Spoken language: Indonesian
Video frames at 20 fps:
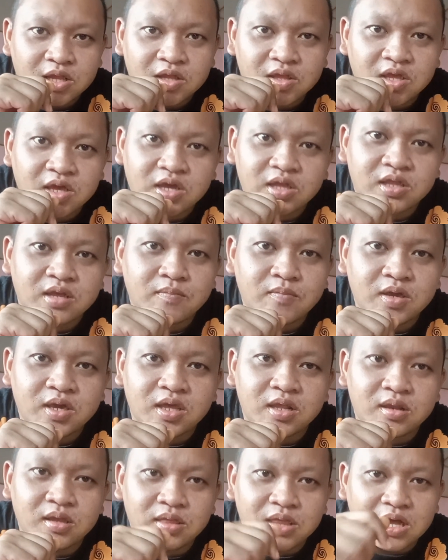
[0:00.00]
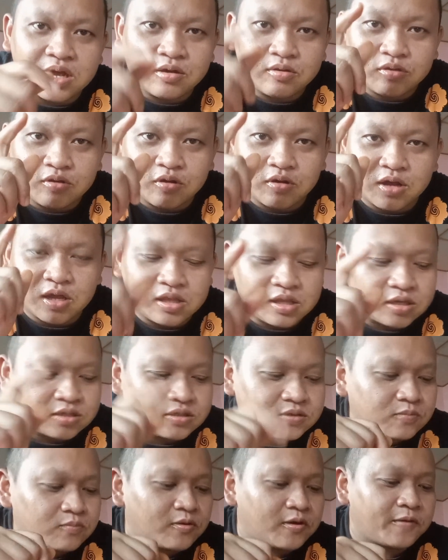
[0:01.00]
Nanti kita bikin rendang untuk anak
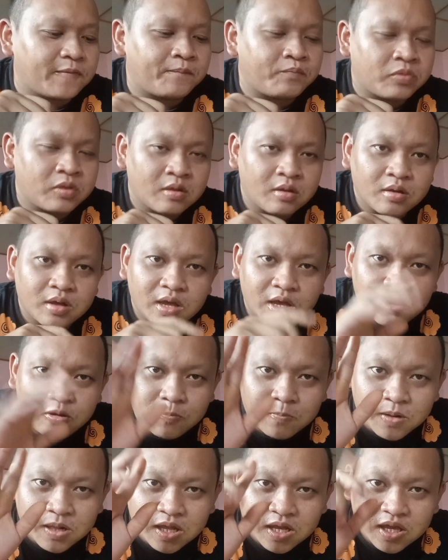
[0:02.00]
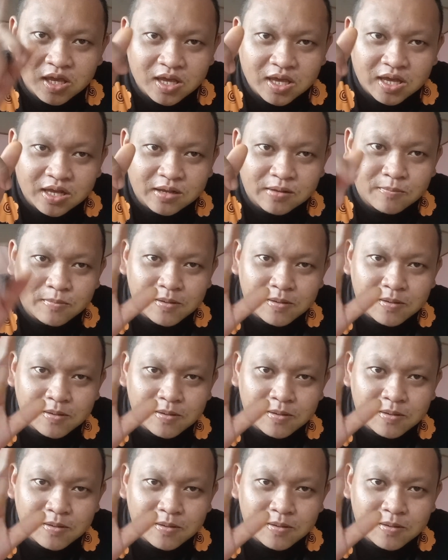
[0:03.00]
semua. Oke, jumpa lagi geng.